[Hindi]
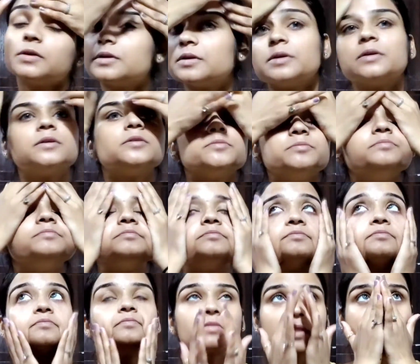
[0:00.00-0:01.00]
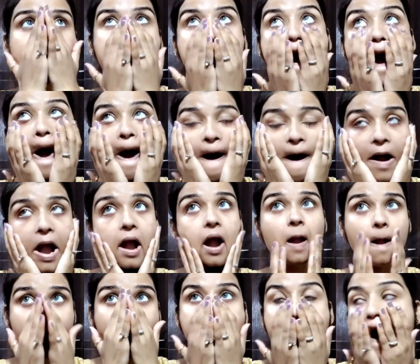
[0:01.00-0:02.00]
मेगा मार्ट की ये प्रोडक्ट था ये वाला
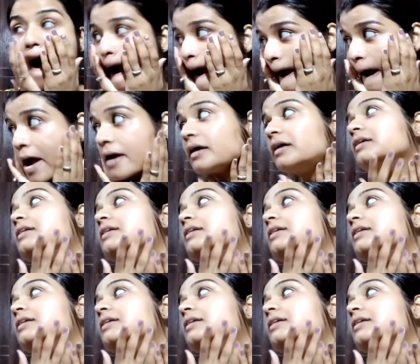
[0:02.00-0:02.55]
लिपिड्स का